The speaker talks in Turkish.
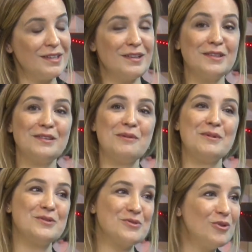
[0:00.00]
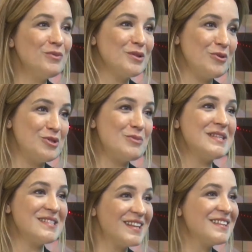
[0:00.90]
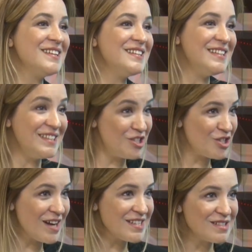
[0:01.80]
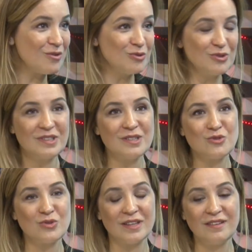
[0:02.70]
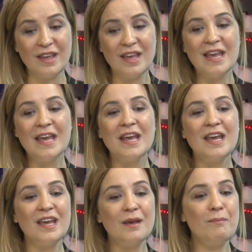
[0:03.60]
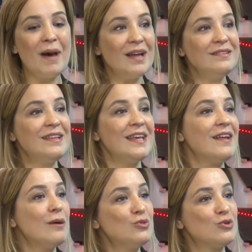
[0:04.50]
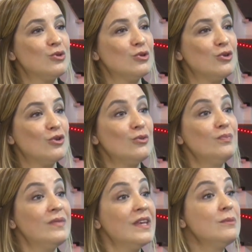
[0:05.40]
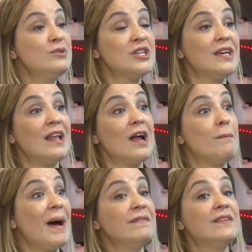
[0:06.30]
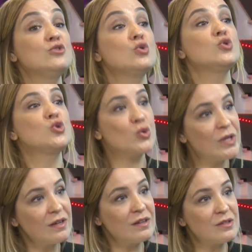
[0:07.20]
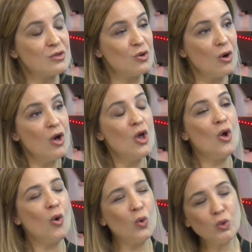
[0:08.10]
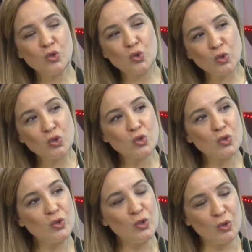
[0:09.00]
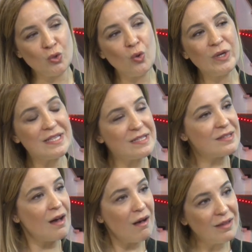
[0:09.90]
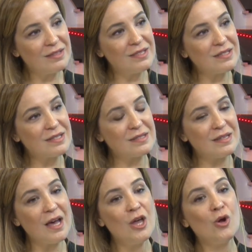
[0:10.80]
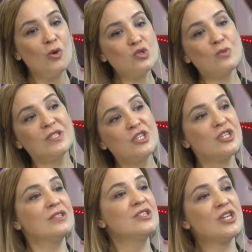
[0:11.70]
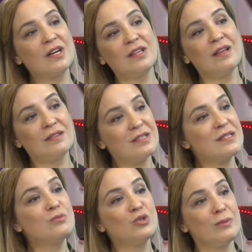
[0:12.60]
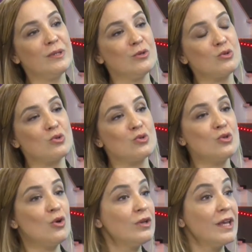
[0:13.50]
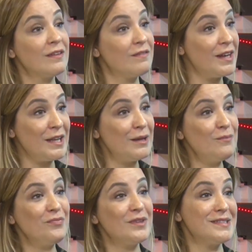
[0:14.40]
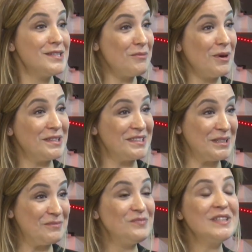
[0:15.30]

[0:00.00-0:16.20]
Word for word: ya da hatta mezun olmadan önce meslekleri içerisinde oldukları sürede e, ben neyden mutlu oluyorum? Ne gibi şeyler bende coşku yaratıyor? O coşkuyu, o hissi aldığınızda o zaman ışıldayacak alanlarınızı bulabiliyorsunuz. Örnek verelim sinema alanı.